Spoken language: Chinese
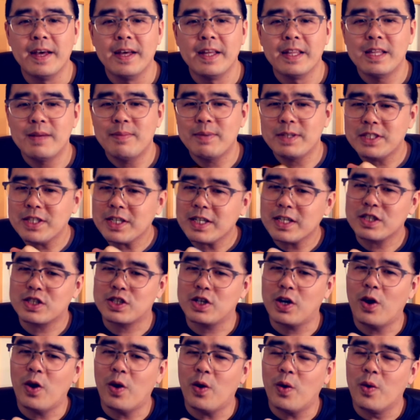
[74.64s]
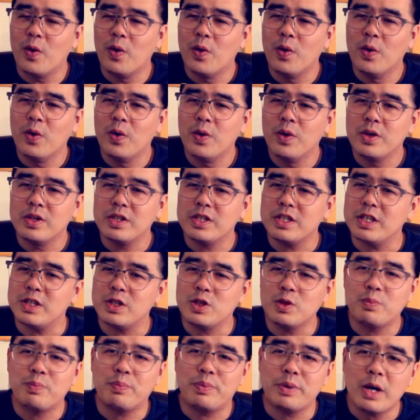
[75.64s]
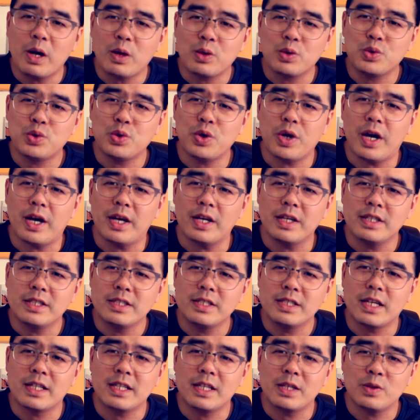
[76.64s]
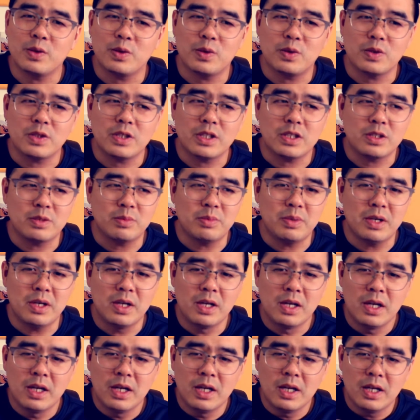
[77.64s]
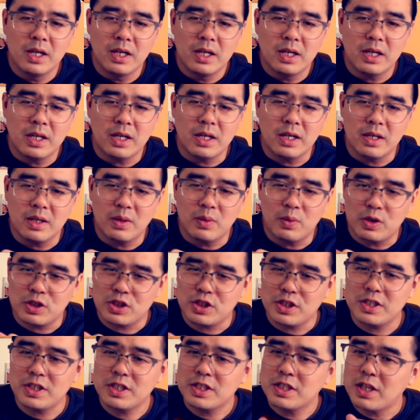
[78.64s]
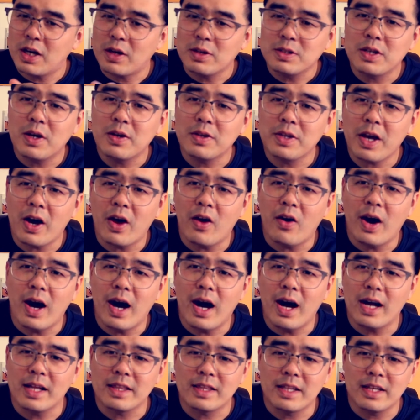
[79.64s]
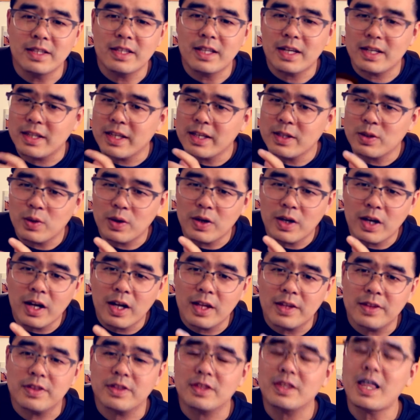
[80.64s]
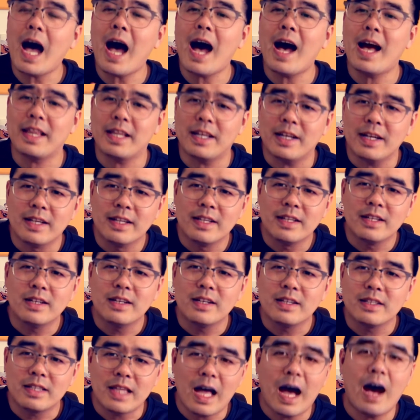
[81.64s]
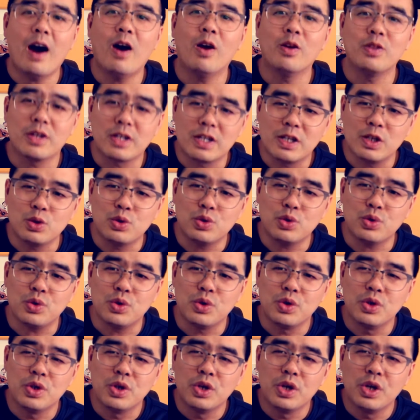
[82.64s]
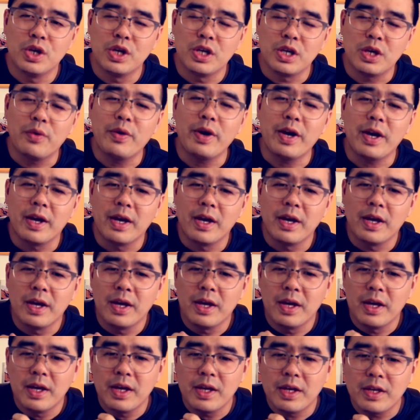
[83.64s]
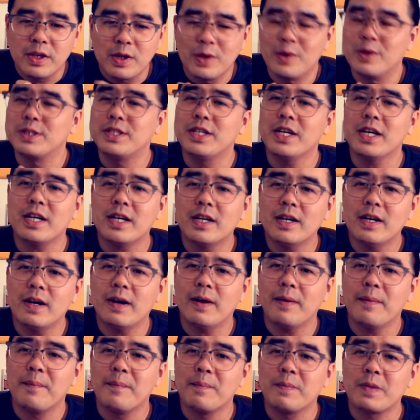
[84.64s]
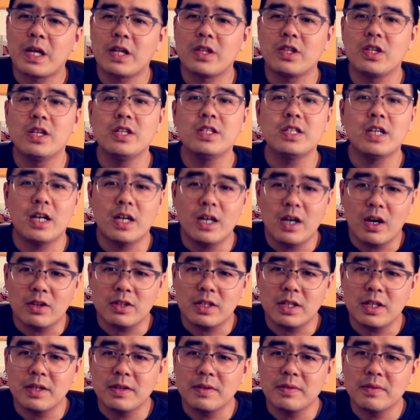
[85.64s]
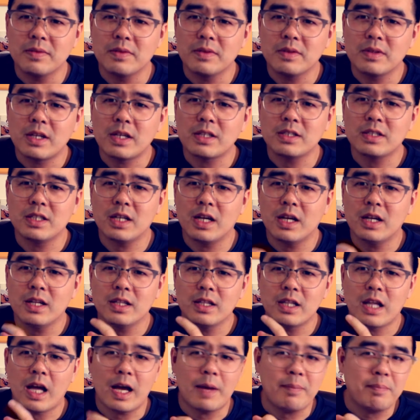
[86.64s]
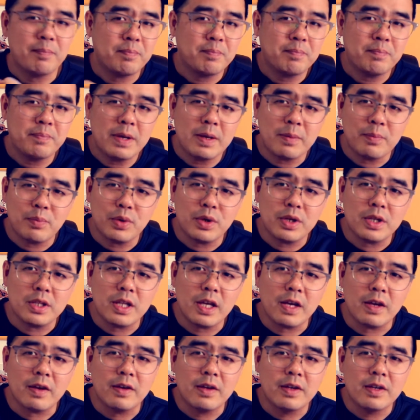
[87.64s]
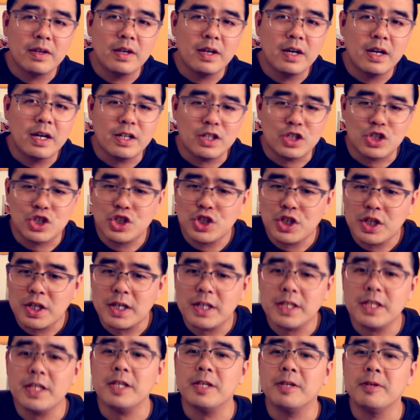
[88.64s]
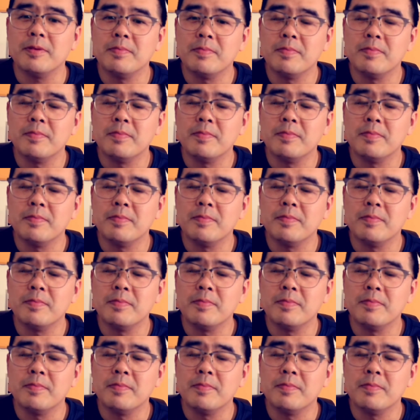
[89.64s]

那么这个时候你就不要选像那种像什么，呃，我是一只小小鸟啊等等那种很大的大号的歌曲，因为有些歌。它听着很好听，但是呢，它并不一定很适合你